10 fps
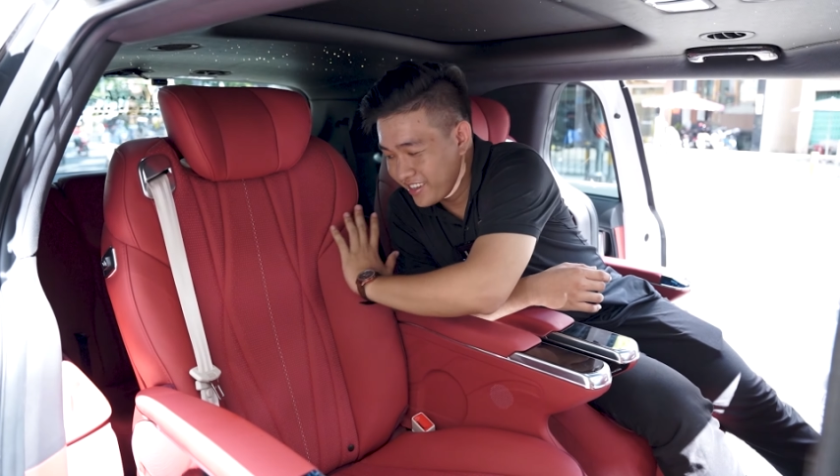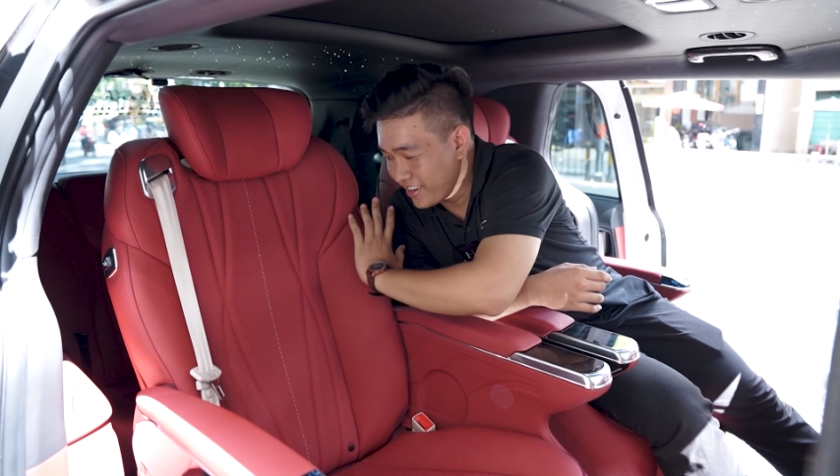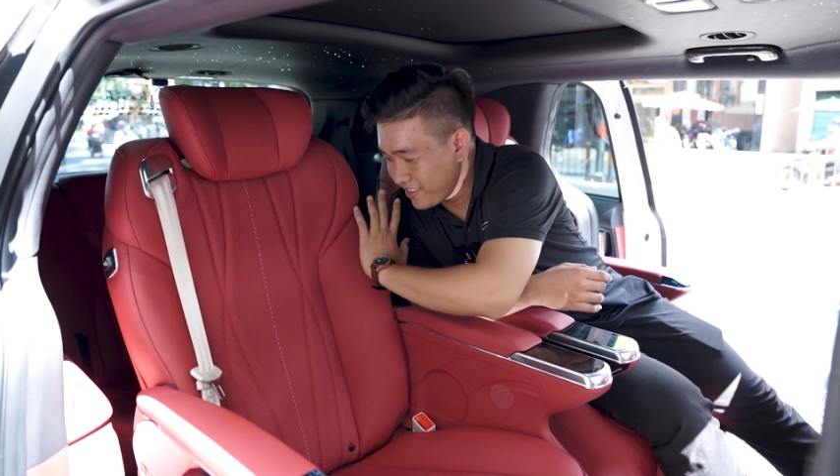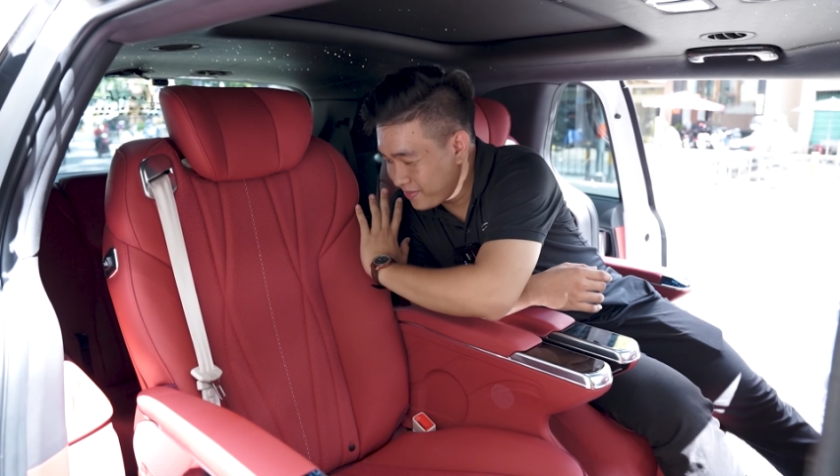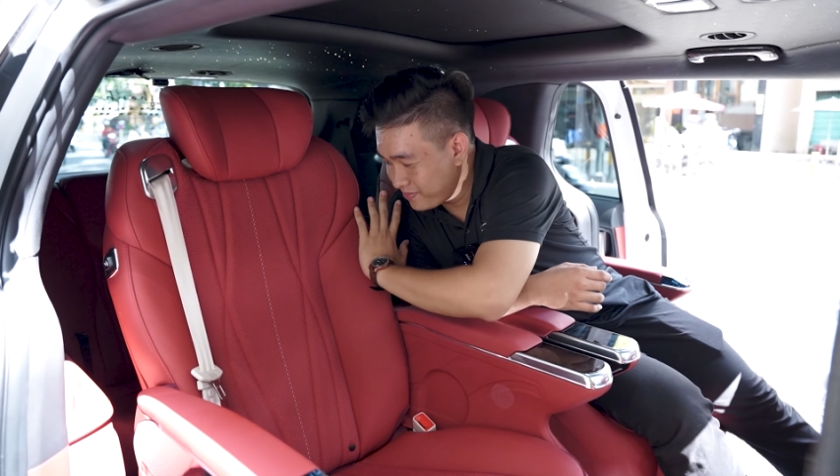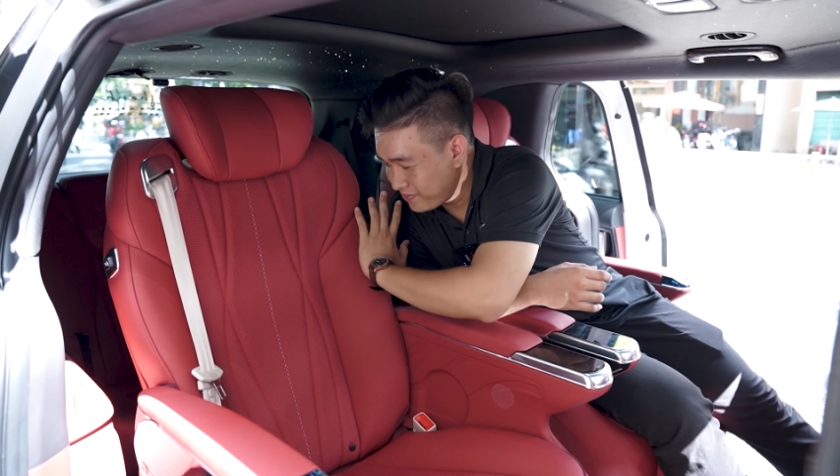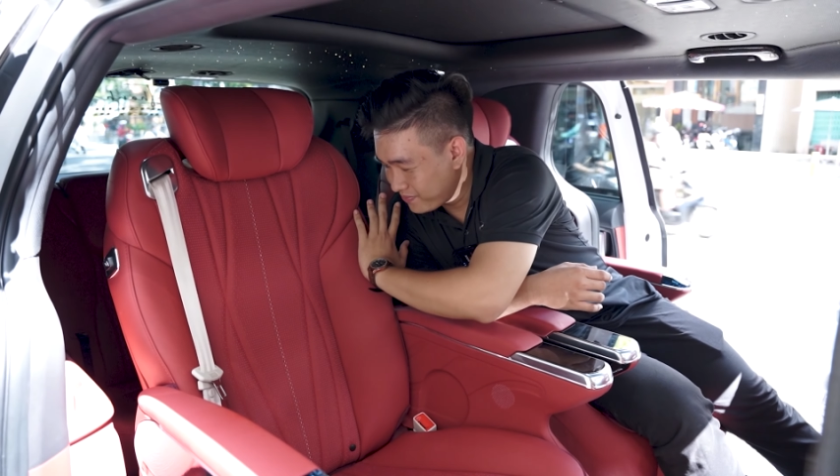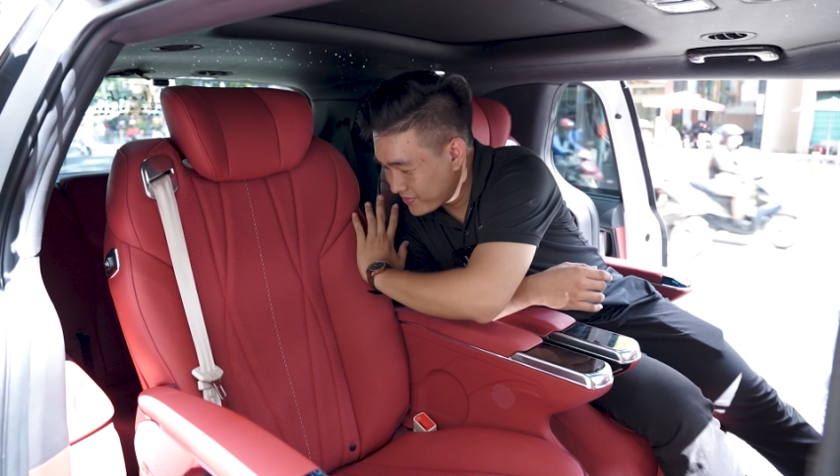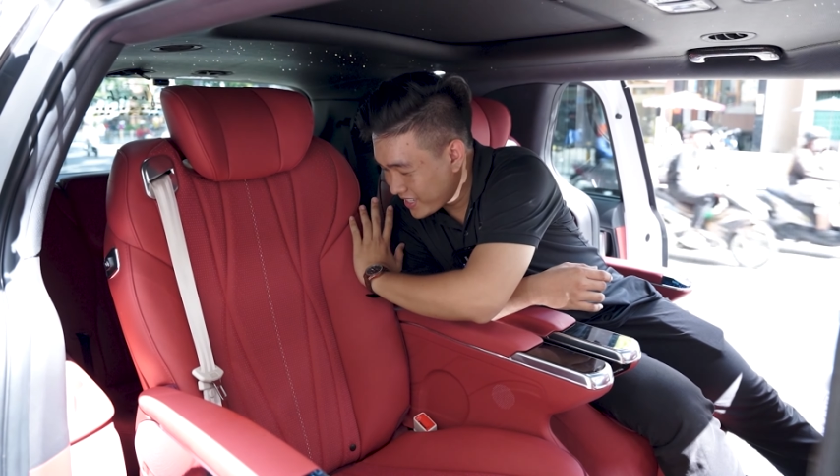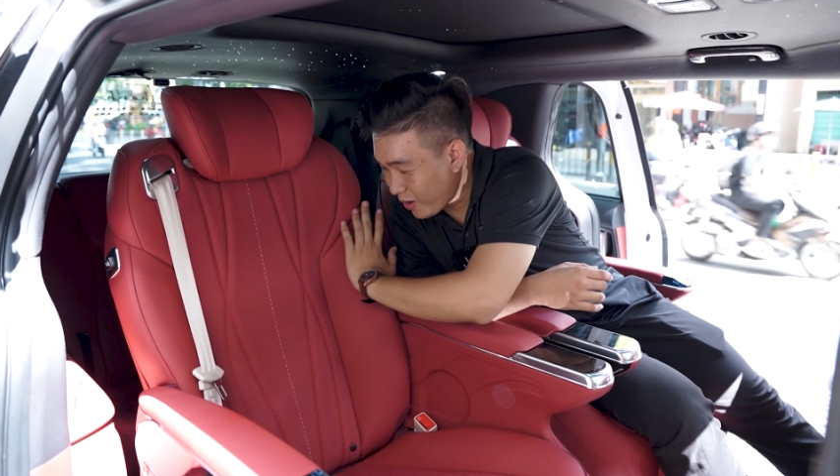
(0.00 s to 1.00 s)
được
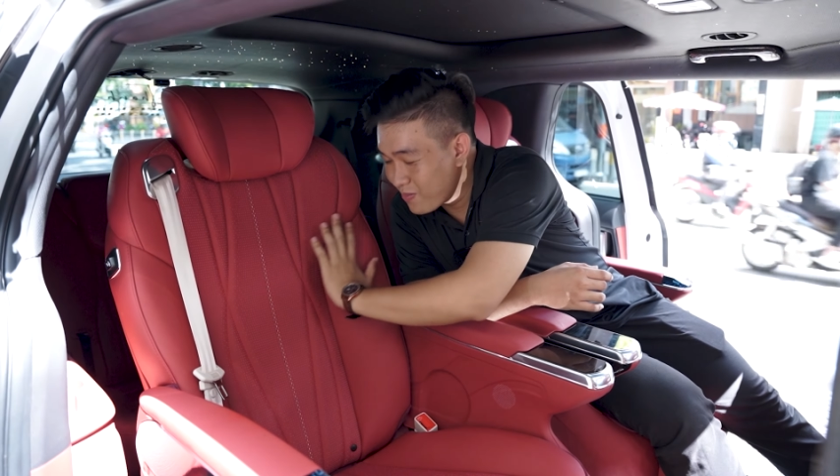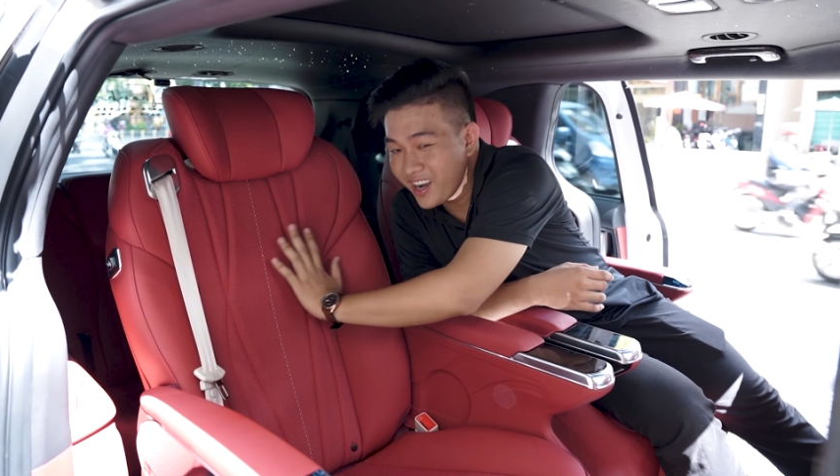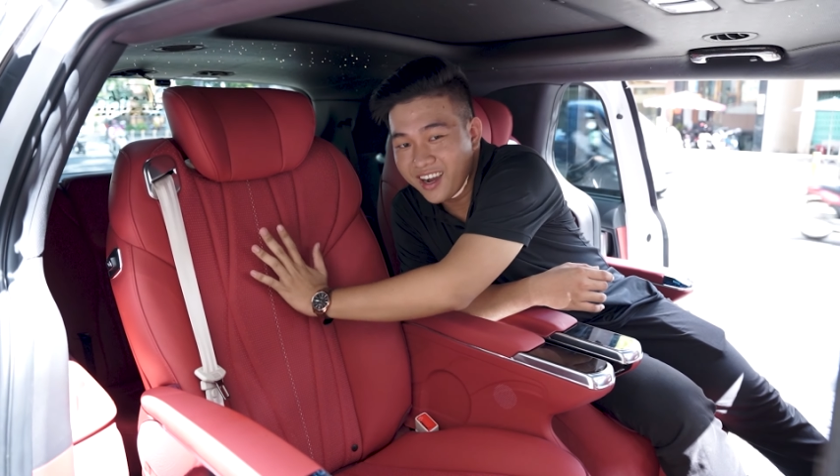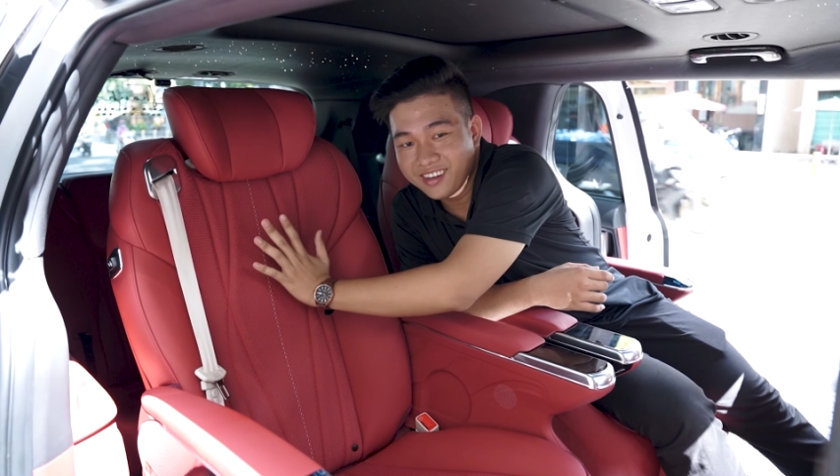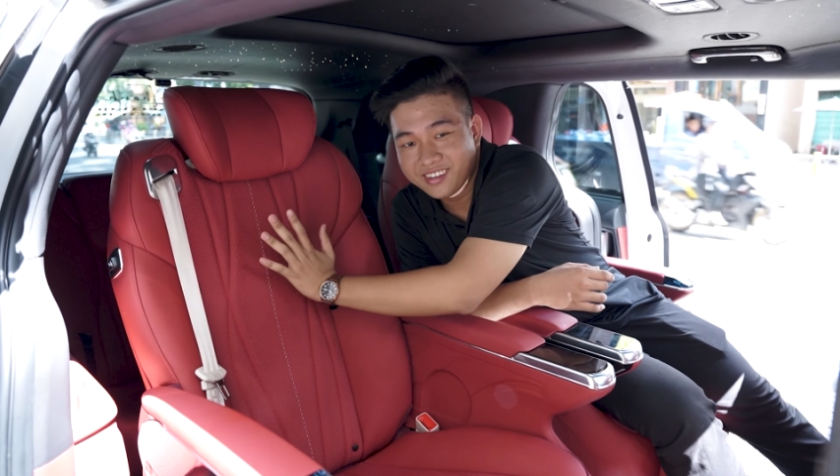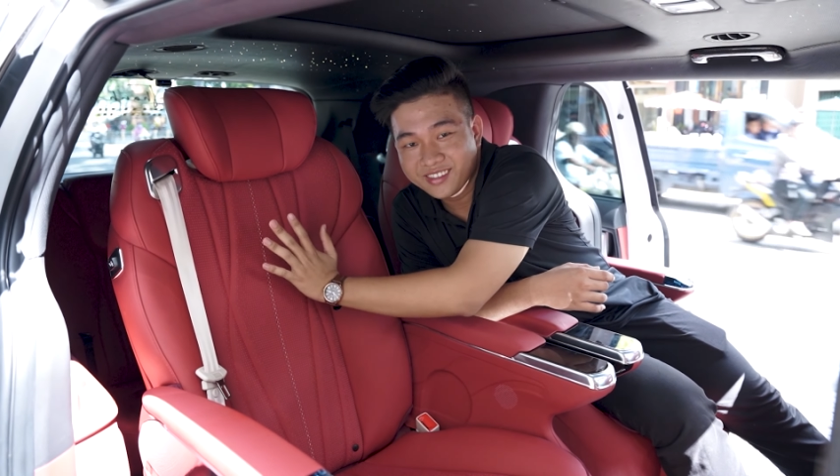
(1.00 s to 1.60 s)
trong hơn,